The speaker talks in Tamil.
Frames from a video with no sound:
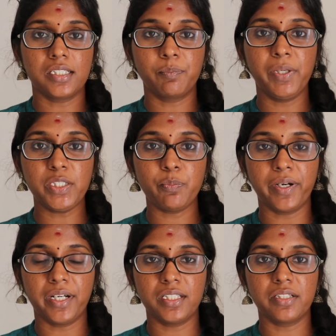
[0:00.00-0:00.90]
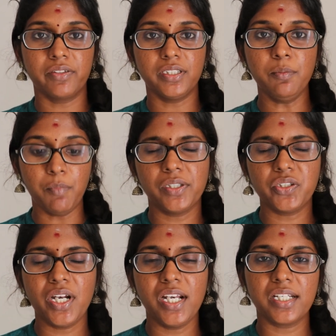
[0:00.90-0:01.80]
ஸ்பீச் பண்ணுறதுக்கு வந்து
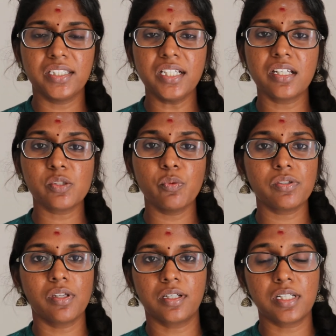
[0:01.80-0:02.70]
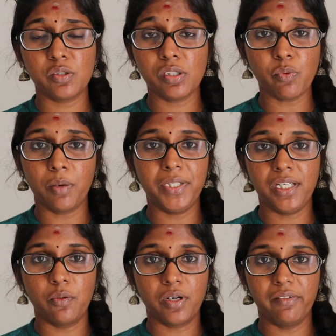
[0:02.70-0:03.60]
மதுரையிலேருந்து கிறிஸ்மஸ் கிருஷ்ணசுவாமி
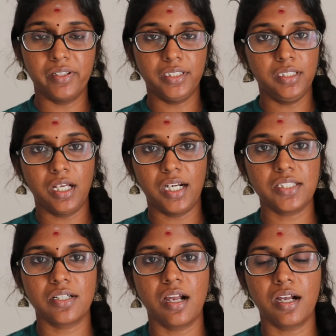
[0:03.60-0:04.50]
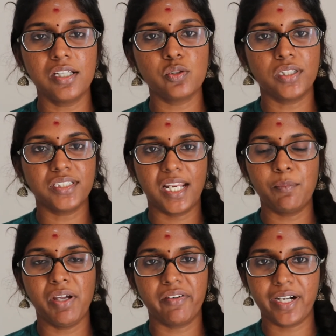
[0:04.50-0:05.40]
அவங்கள வந்து அழைச்சிருக்காங்க ஸோ அந்த
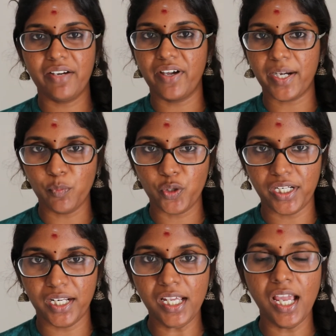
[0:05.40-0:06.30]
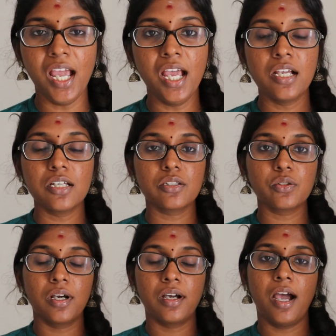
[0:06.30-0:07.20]
டைமில் அவரால் வர முடியல
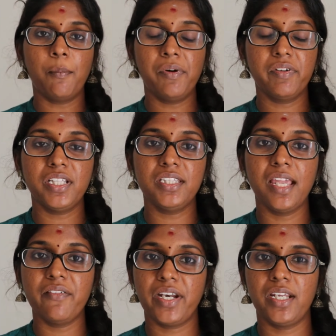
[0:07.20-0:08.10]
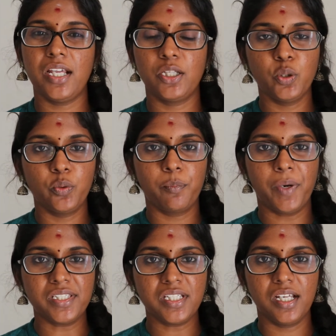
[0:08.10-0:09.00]
அப்போ வந்து தேவரையா ஏதோ ஒரு
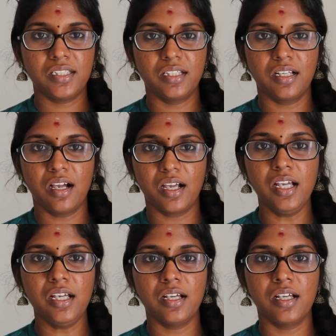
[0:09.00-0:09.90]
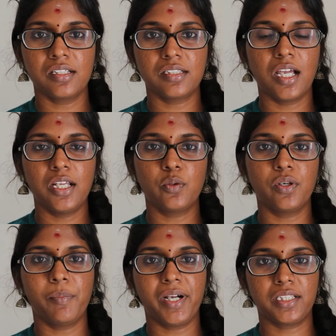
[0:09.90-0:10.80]
பஞ்சாயத்துக்காக
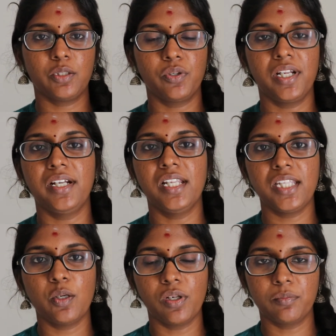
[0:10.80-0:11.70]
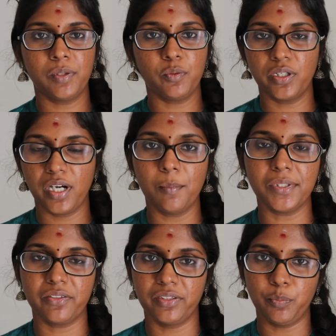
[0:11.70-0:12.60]
சாயல்குடி பக்கத்தில் உள்ள இலங்கை குலம்னு ஒரு
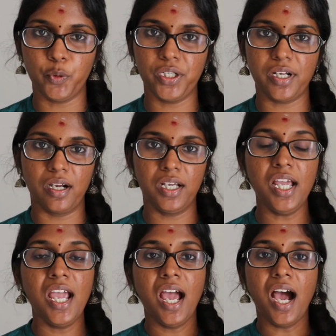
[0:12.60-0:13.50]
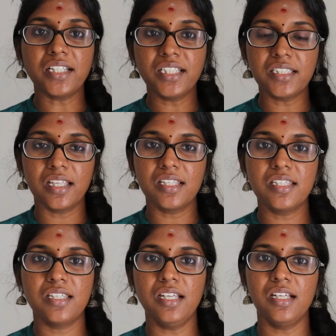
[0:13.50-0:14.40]
கிராமத்துக்கு வந்து போயிருக்காங்க அதை
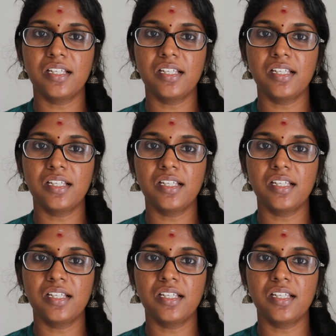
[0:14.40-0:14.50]
தெரிஞ்சு